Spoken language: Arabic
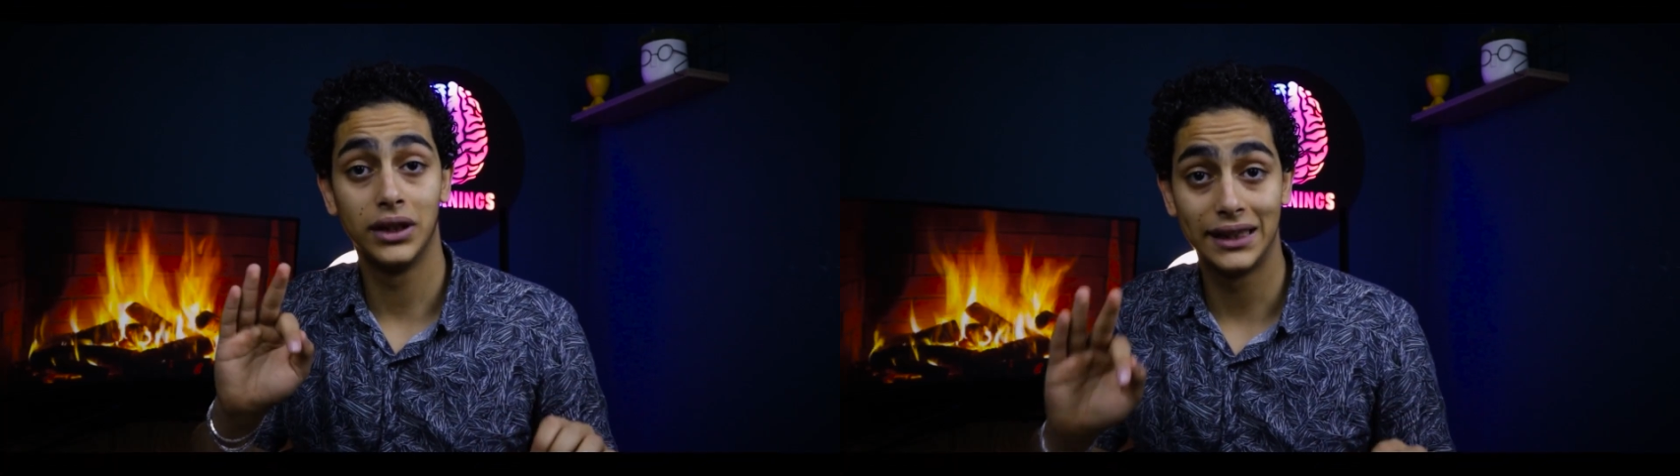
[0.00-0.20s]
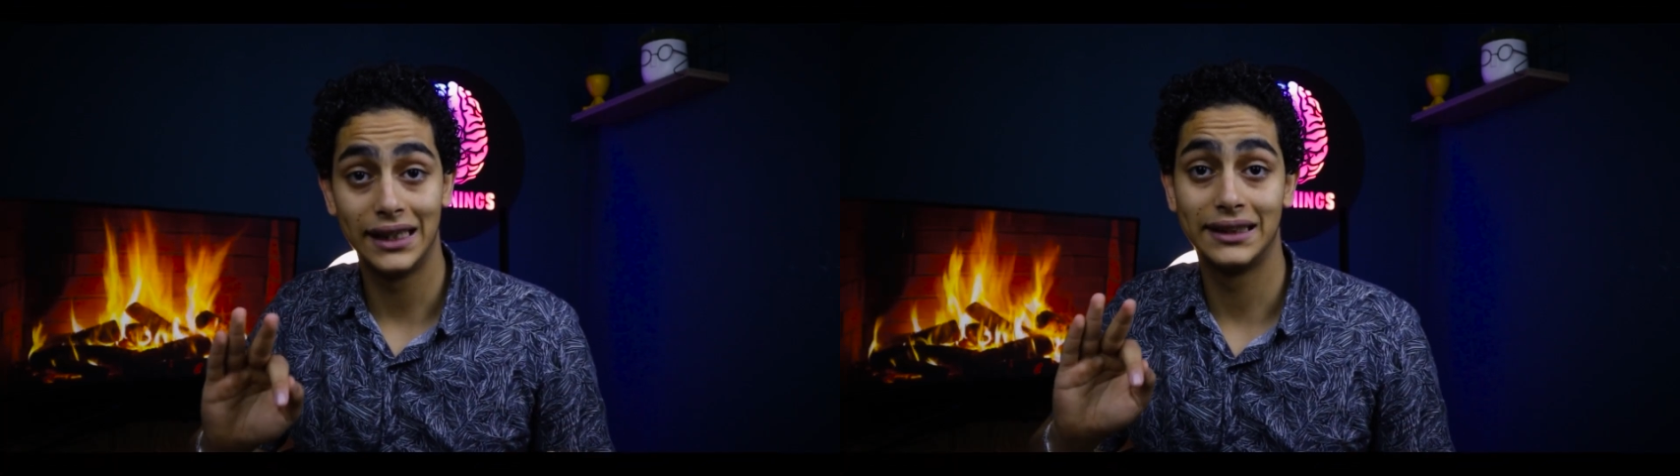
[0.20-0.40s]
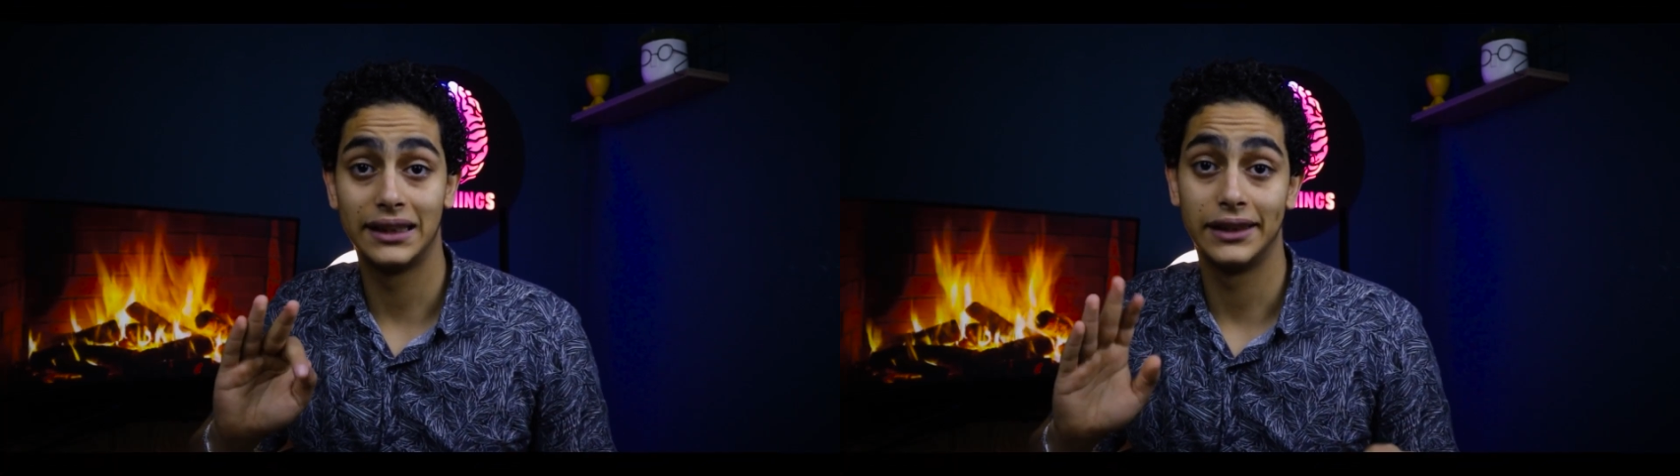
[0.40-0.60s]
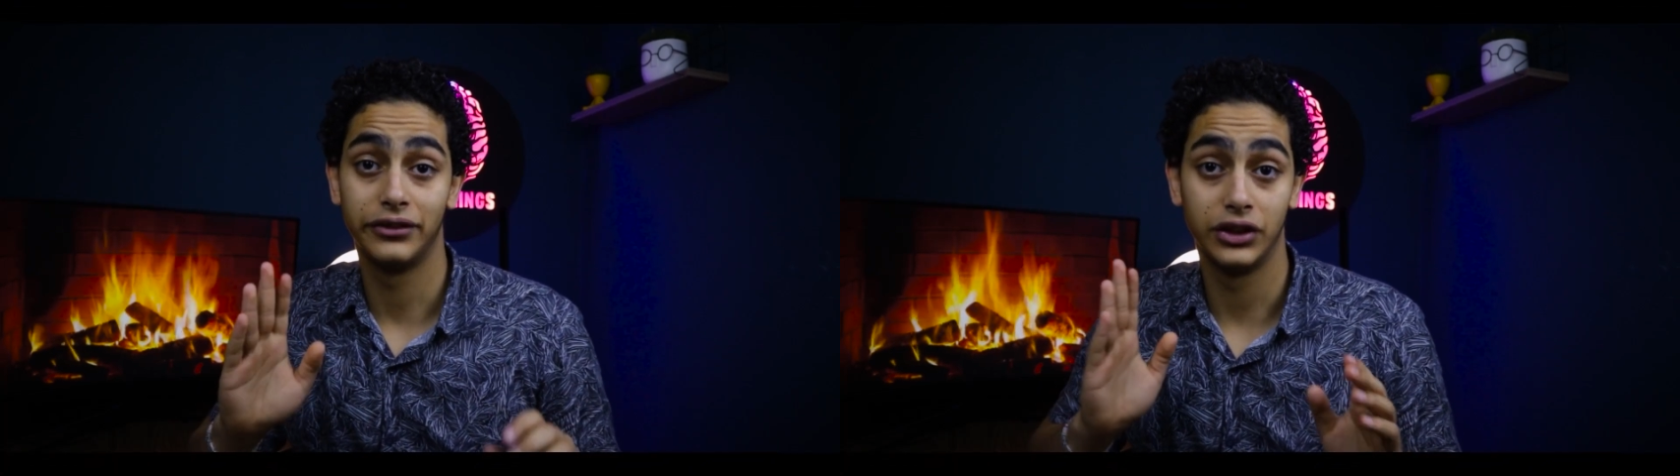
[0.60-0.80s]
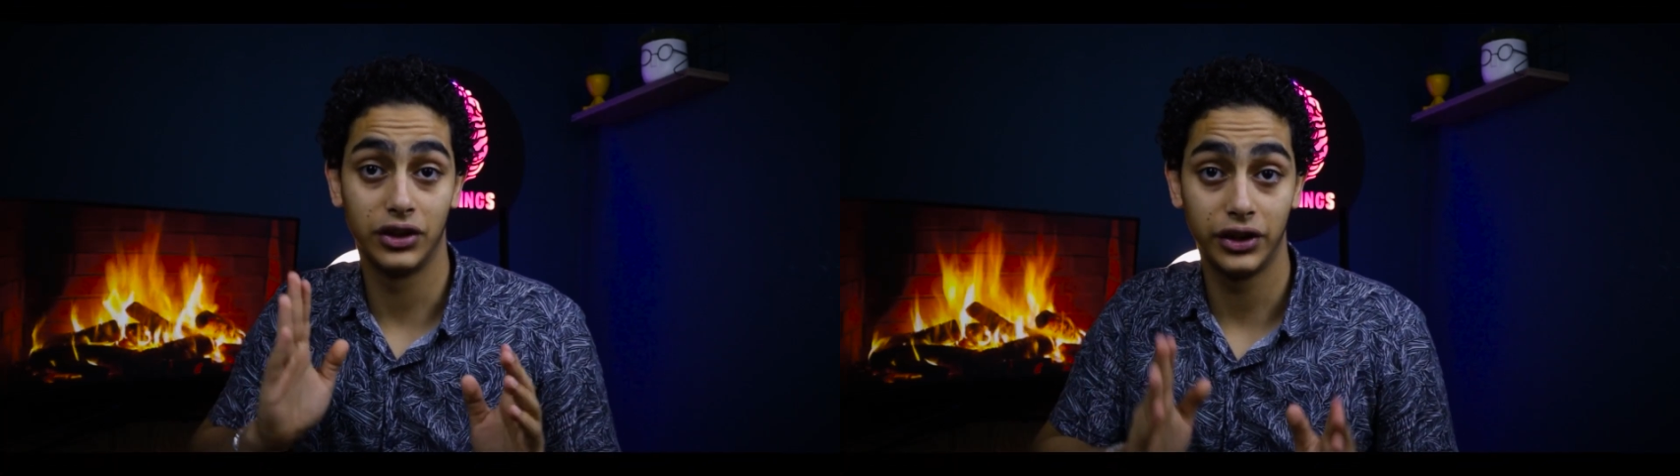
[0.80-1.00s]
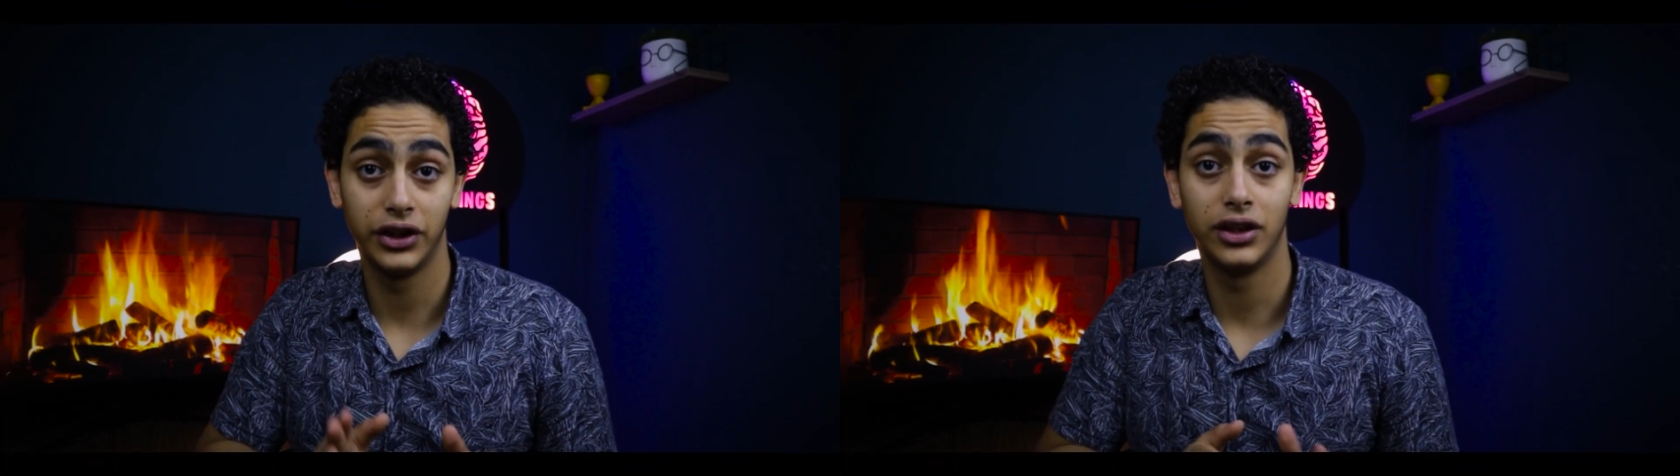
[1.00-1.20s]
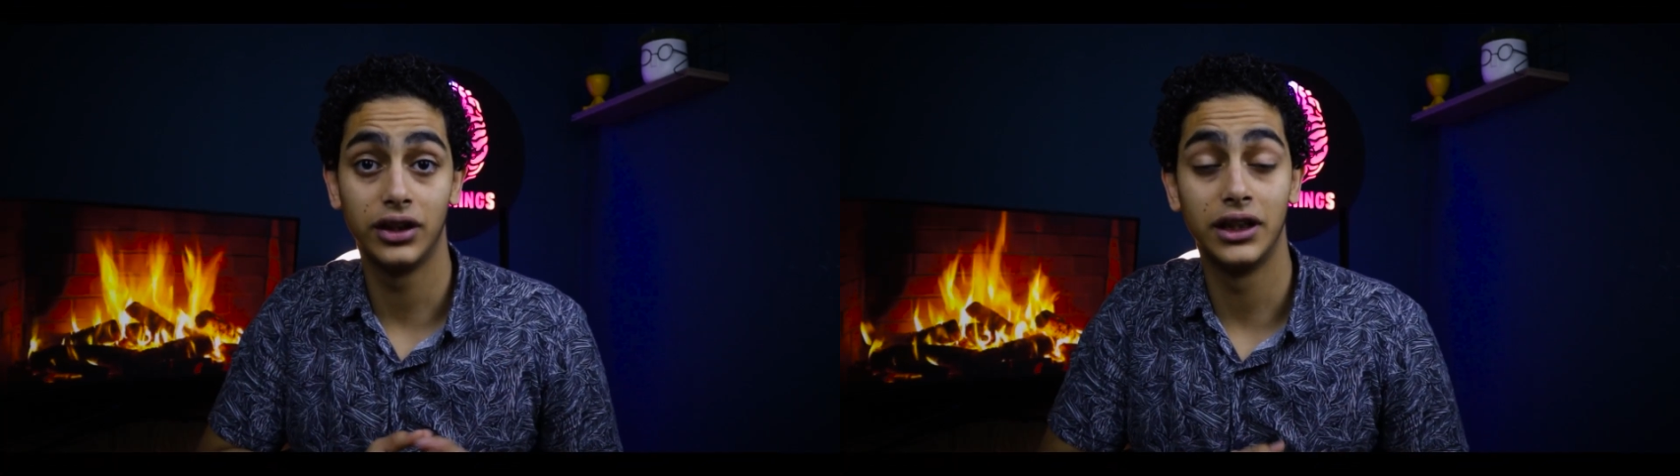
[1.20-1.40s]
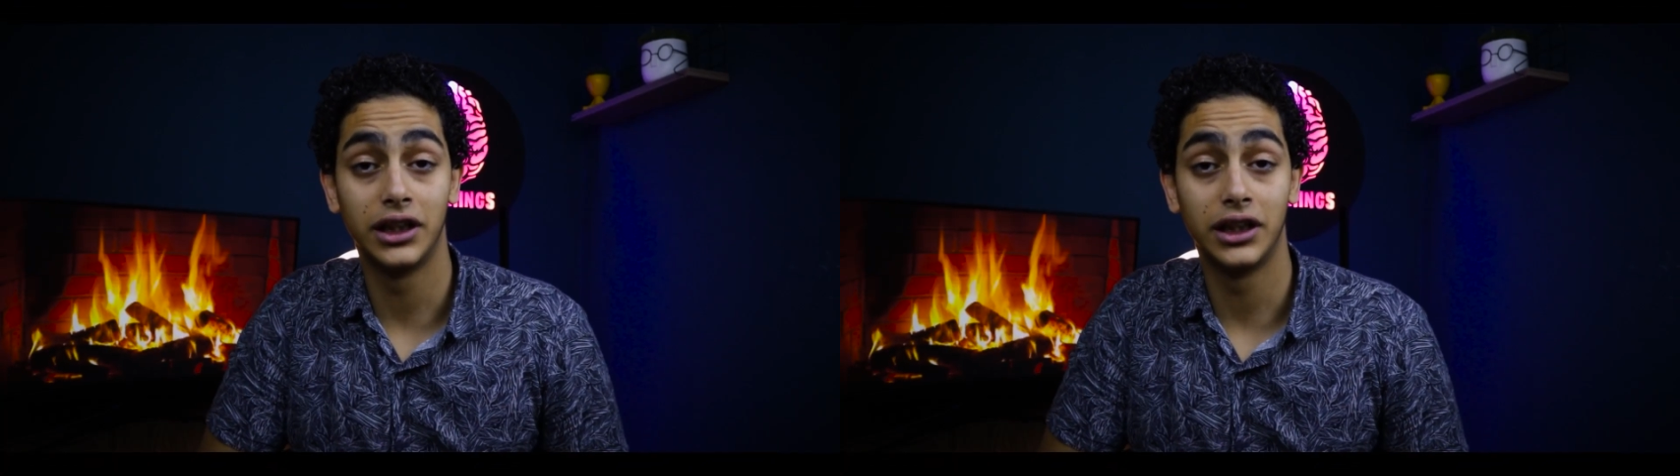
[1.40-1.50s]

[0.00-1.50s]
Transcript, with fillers: الثالثة في طريقك